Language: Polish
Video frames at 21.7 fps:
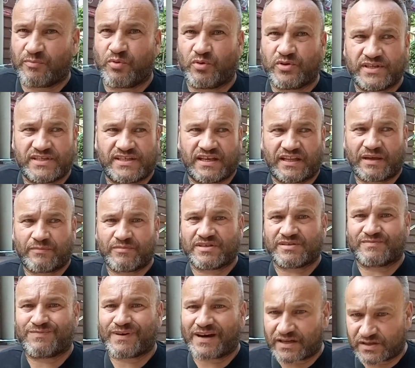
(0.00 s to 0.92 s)
Policja nam
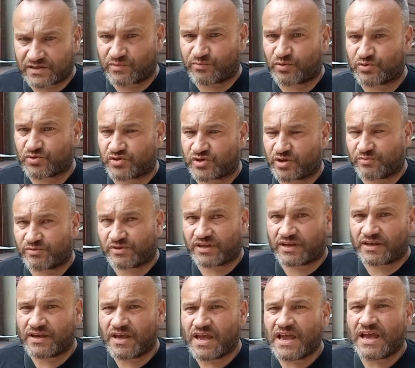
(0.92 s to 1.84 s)
jest bardzo
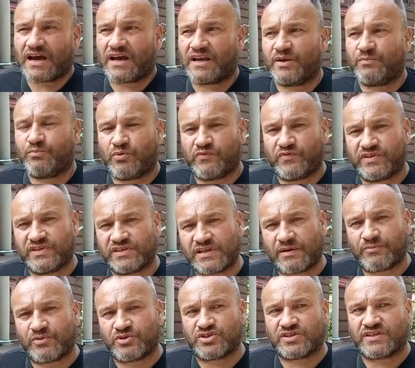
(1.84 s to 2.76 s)
potrzebna, ale
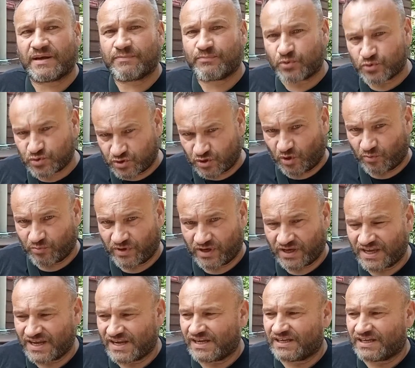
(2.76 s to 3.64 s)
powinna być na poziomie.